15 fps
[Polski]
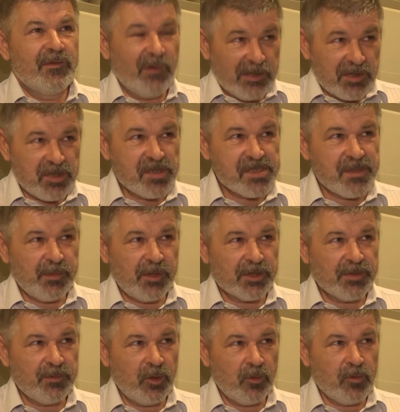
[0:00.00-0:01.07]

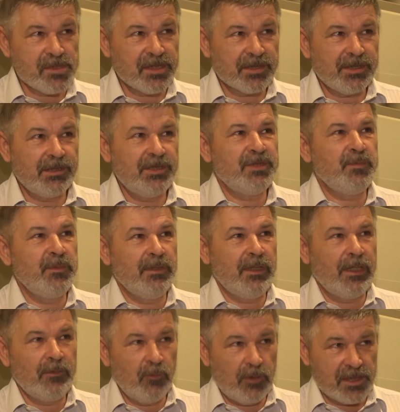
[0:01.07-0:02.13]
2001 roku zaczęliśmy
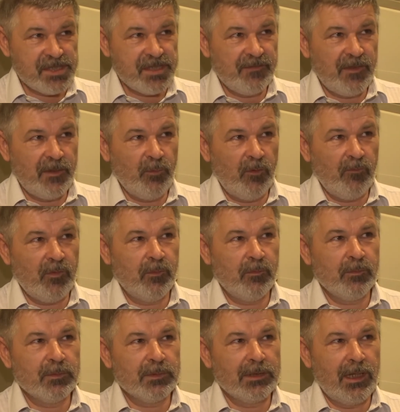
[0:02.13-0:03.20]
edukację
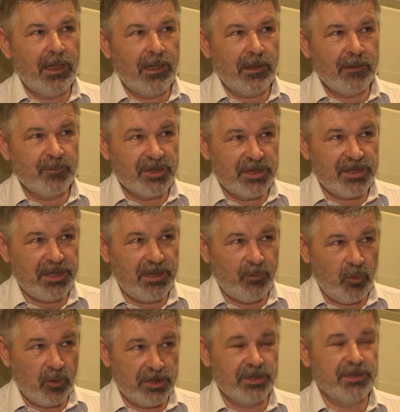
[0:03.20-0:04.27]
filmową dla dzieci i
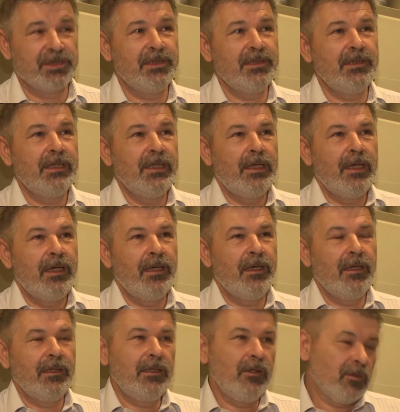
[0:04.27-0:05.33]
młodzieży
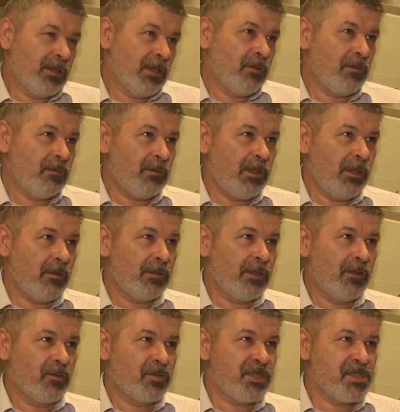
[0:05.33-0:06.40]
e, i od tego, i od
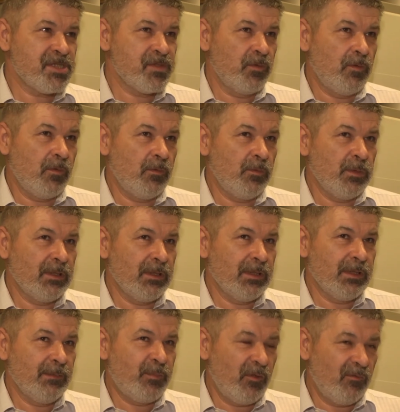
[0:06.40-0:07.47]
tego czasu
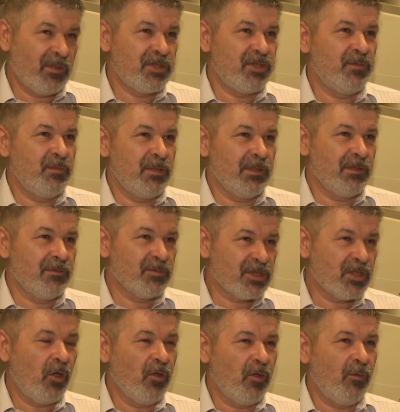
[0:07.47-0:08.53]
e, prowadzimy
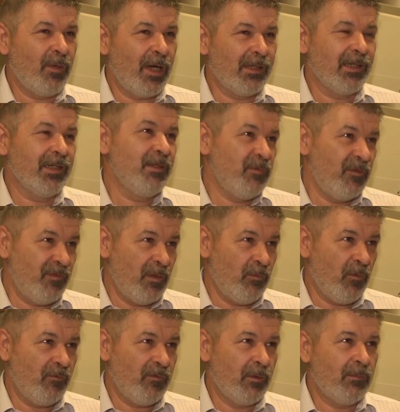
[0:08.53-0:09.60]
Szkolną Akademię
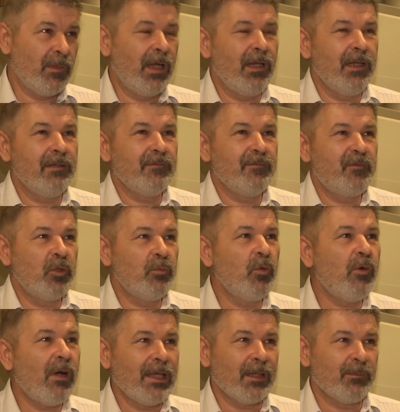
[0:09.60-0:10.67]
Filmową. Ale
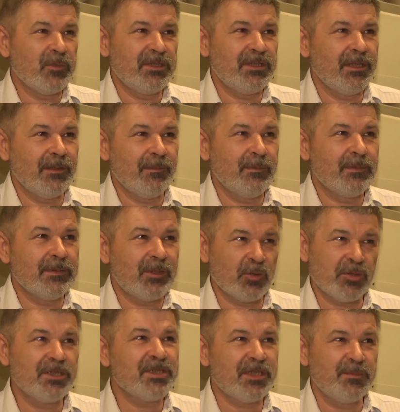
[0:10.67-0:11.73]
formuła jakby się
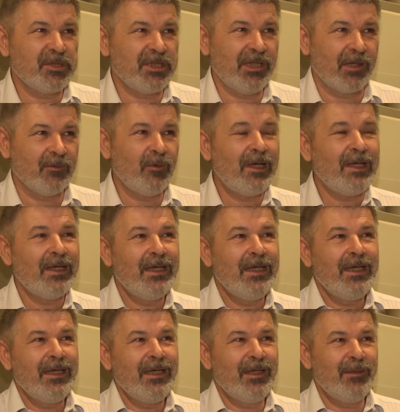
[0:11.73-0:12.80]
troszeczkę przejadła.
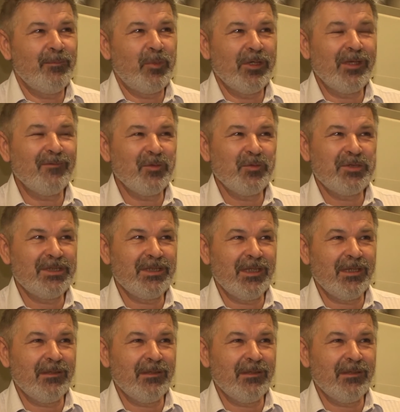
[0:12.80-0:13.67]
E, pojawił się